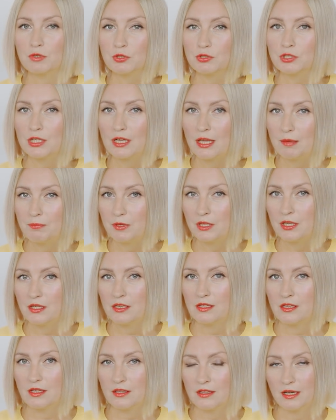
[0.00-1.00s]
może
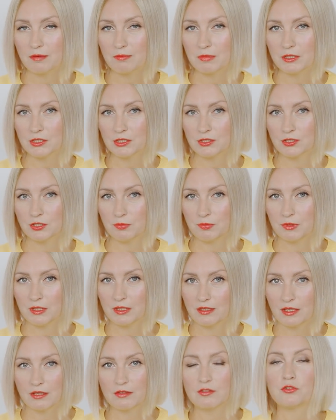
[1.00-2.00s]
lepiej jednak będzie sobie
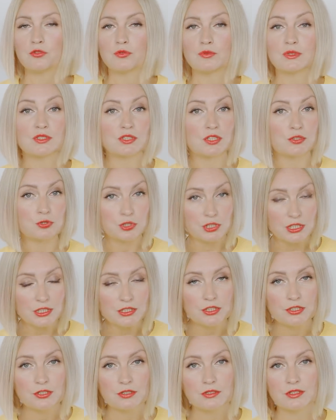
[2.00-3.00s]
te tytuły
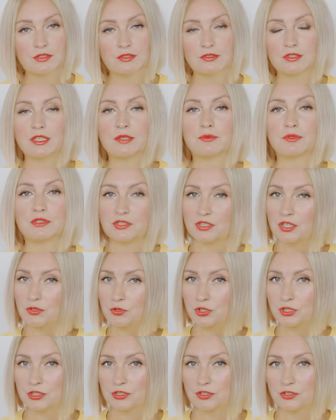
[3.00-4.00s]
zaoszczędzić. One zostały
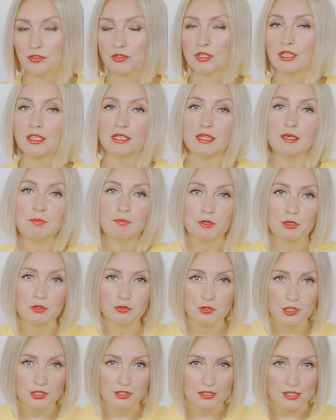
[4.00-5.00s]
zaoszczędzone i
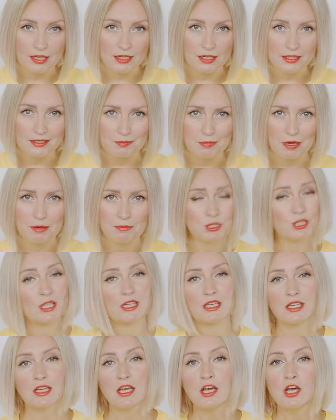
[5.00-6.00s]
proszę, teraz mamy
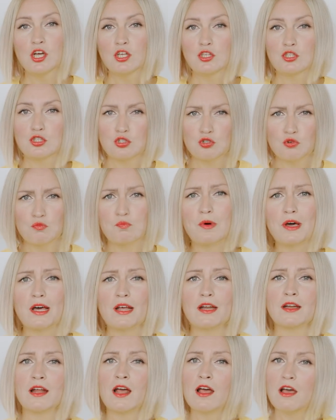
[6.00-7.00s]
taki
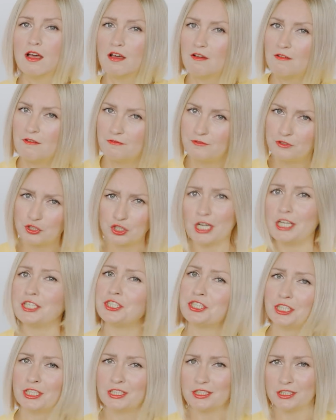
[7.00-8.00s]
super
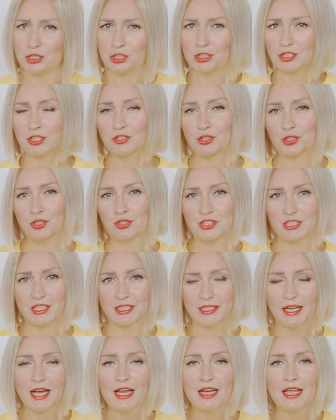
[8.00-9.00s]
wrzesień, jeśli chodzi o
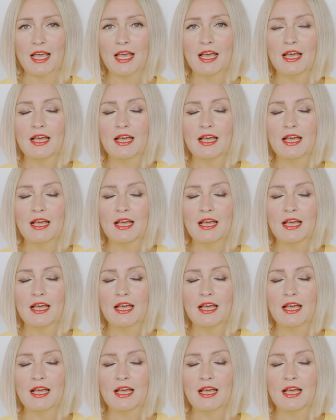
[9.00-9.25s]
seriale.